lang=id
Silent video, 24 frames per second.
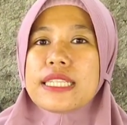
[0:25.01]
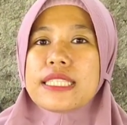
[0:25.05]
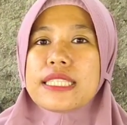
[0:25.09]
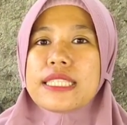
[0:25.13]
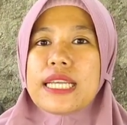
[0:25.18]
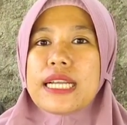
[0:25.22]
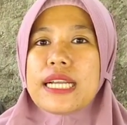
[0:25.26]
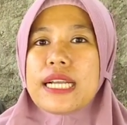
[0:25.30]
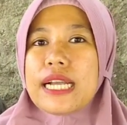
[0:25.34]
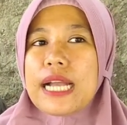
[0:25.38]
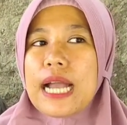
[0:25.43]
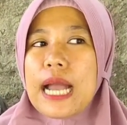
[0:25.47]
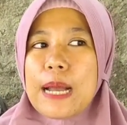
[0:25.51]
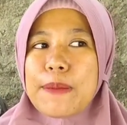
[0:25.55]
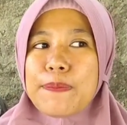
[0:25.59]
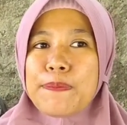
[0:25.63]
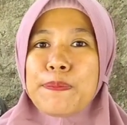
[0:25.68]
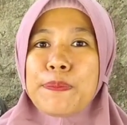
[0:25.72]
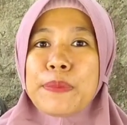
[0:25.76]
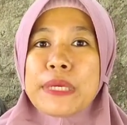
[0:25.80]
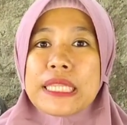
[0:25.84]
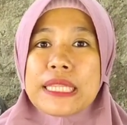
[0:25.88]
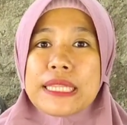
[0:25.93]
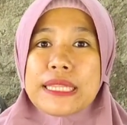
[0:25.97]

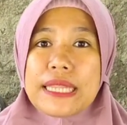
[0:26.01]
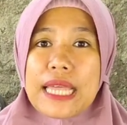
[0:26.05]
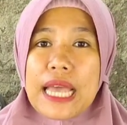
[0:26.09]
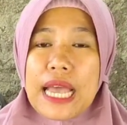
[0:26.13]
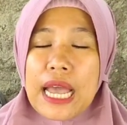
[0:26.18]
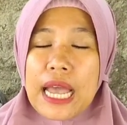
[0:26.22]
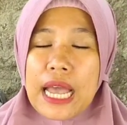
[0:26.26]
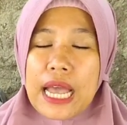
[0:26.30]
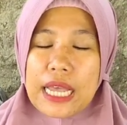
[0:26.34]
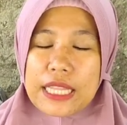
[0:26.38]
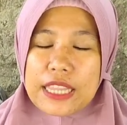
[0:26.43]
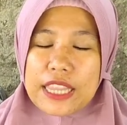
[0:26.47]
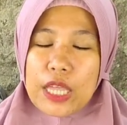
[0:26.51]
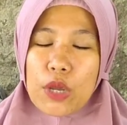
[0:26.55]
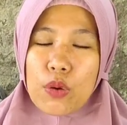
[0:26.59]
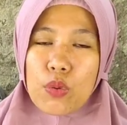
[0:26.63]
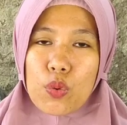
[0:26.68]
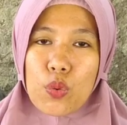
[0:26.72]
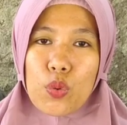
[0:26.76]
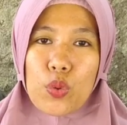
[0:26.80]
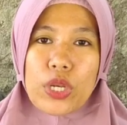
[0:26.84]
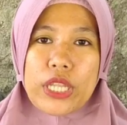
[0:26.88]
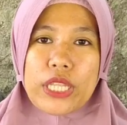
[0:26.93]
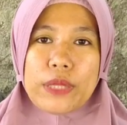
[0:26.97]
sekam mentah
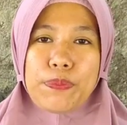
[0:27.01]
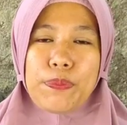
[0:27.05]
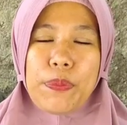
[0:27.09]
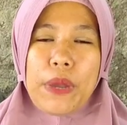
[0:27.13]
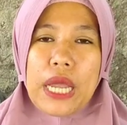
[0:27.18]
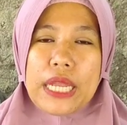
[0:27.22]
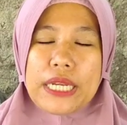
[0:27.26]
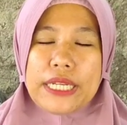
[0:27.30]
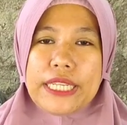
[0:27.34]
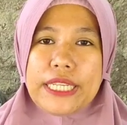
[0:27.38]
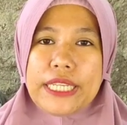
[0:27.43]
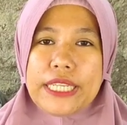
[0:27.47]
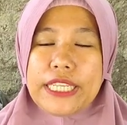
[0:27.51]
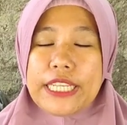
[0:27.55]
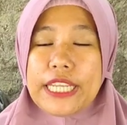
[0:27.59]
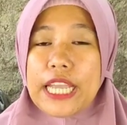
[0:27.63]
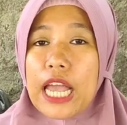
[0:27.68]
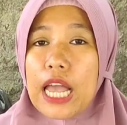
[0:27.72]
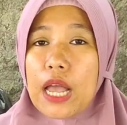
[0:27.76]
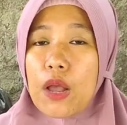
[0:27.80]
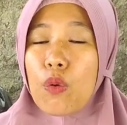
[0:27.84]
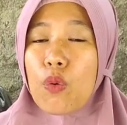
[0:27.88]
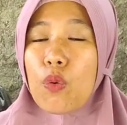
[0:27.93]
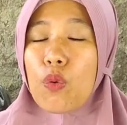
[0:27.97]
atau kulit padi
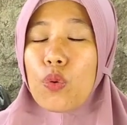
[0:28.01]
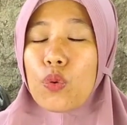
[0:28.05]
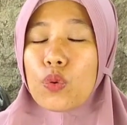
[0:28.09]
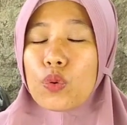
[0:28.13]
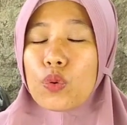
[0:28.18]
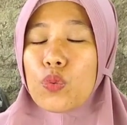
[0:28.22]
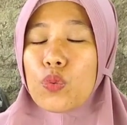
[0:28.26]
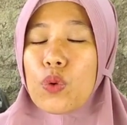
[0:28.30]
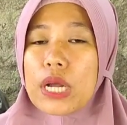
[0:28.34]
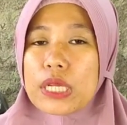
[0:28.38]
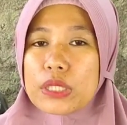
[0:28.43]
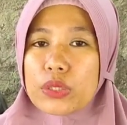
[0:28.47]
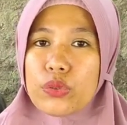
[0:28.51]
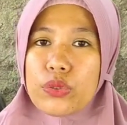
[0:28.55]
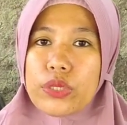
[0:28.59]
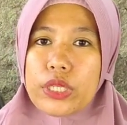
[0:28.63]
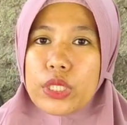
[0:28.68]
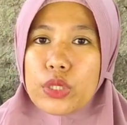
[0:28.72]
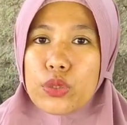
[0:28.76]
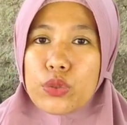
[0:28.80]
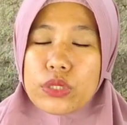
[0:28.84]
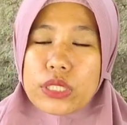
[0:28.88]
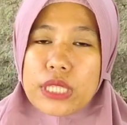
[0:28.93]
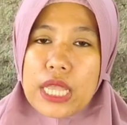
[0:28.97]
yang waktu
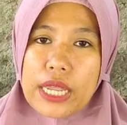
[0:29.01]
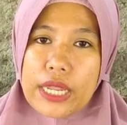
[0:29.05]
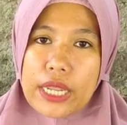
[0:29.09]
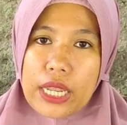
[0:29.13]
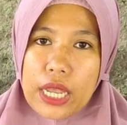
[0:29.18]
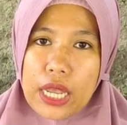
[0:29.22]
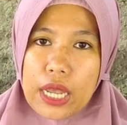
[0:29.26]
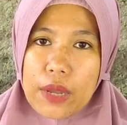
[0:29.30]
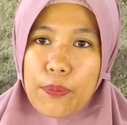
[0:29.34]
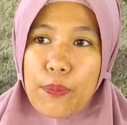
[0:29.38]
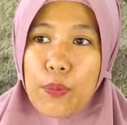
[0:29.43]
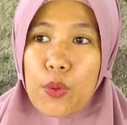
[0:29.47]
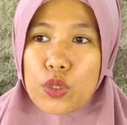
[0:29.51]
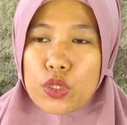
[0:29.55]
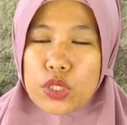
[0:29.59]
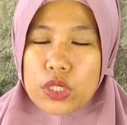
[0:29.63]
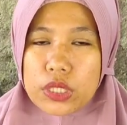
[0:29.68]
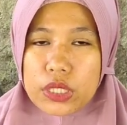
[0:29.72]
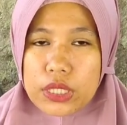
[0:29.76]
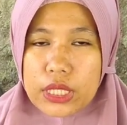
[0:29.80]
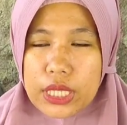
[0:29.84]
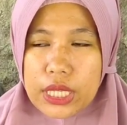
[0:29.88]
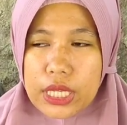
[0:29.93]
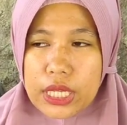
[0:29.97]
itu saya
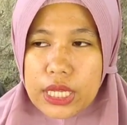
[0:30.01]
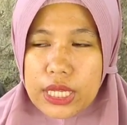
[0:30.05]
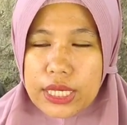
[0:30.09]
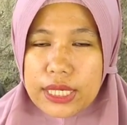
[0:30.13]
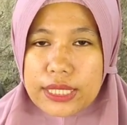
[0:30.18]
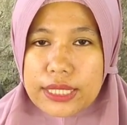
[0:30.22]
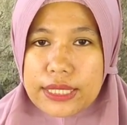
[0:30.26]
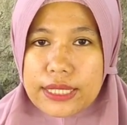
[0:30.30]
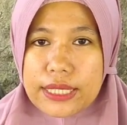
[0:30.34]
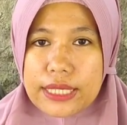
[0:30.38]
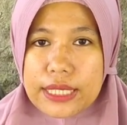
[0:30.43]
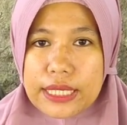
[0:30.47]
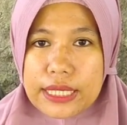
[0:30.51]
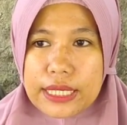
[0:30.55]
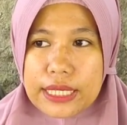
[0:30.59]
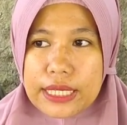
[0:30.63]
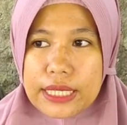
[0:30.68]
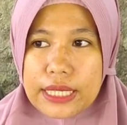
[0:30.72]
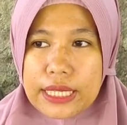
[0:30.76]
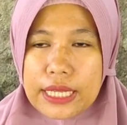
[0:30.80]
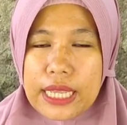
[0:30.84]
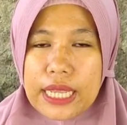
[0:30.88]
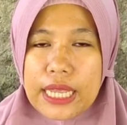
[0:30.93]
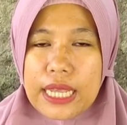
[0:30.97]
posting
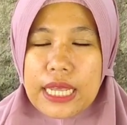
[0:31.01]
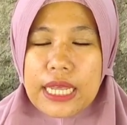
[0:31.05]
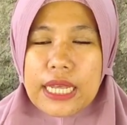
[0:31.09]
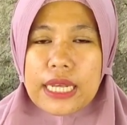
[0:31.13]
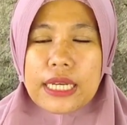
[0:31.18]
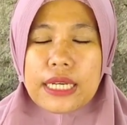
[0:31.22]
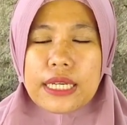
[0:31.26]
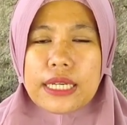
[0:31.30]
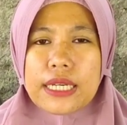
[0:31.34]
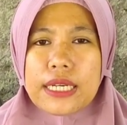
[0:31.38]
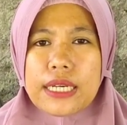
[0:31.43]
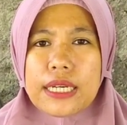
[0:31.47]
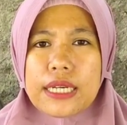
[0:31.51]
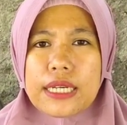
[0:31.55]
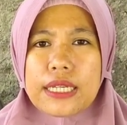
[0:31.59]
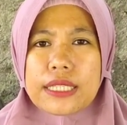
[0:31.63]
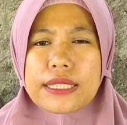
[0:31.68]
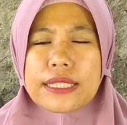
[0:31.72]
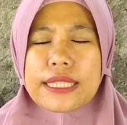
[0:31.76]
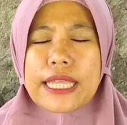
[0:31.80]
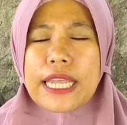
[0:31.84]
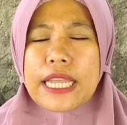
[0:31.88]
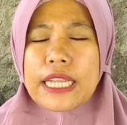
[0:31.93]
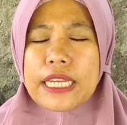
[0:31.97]
di uh,
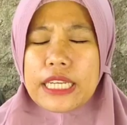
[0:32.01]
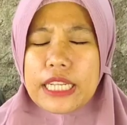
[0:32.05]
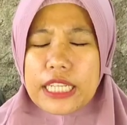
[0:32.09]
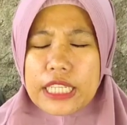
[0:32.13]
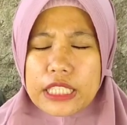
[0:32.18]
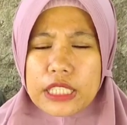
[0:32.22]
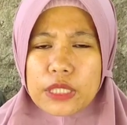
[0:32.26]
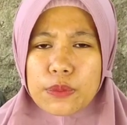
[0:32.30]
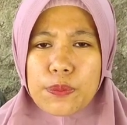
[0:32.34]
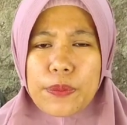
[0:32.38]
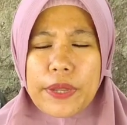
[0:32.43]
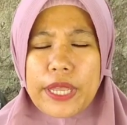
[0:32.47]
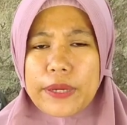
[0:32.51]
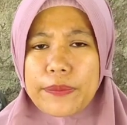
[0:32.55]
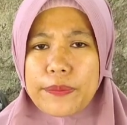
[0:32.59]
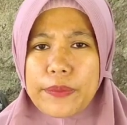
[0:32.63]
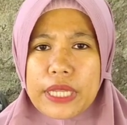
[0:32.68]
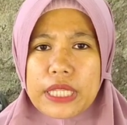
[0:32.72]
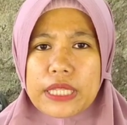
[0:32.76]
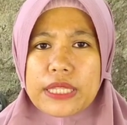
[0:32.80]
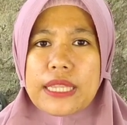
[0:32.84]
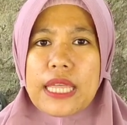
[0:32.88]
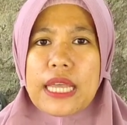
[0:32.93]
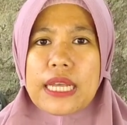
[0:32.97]
teknis
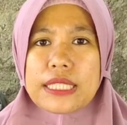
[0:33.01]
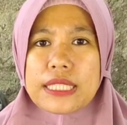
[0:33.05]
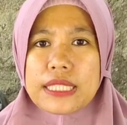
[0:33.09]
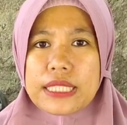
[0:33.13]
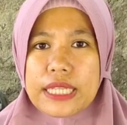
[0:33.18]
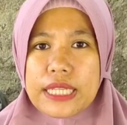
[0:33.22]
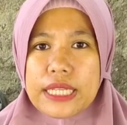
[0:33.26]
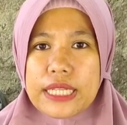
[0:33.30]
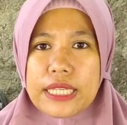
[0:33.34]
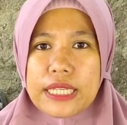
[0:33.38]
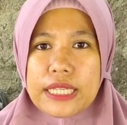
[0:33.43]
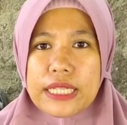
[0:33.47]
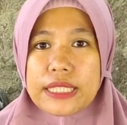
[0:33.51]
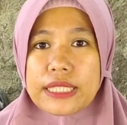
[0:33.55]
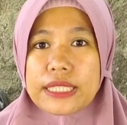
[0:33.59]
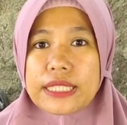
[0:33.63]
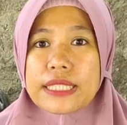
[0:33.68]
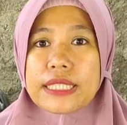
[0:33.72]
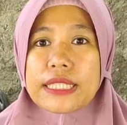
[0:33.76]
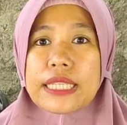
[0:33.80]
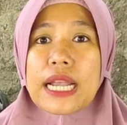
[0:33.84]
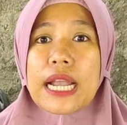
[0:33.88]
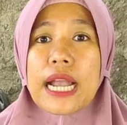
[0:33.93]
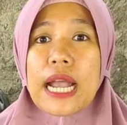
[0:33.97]
fermentasi
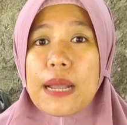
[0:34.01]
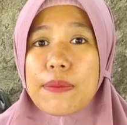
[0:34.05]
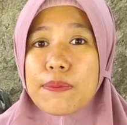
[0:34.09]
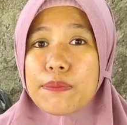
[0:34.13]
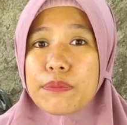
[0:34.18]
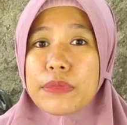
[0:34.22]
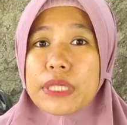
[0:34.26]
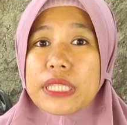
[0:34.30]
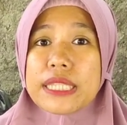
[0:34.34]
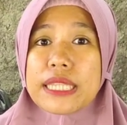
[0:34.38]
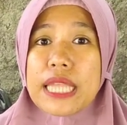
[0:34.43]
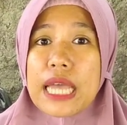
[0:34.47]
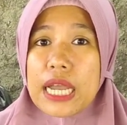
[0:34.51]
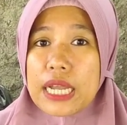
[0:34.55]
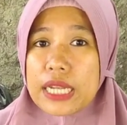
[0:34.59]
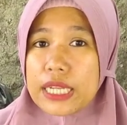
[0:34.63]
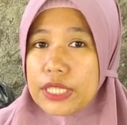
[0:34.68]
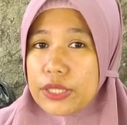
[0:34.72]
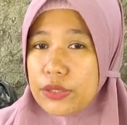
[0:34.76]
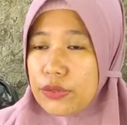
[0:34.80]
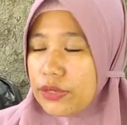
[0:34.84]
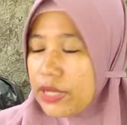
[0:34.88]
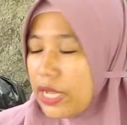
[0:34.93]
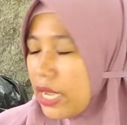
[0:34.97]
sekam mentah
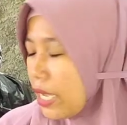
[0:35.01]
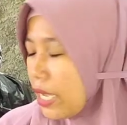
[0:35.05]
gitu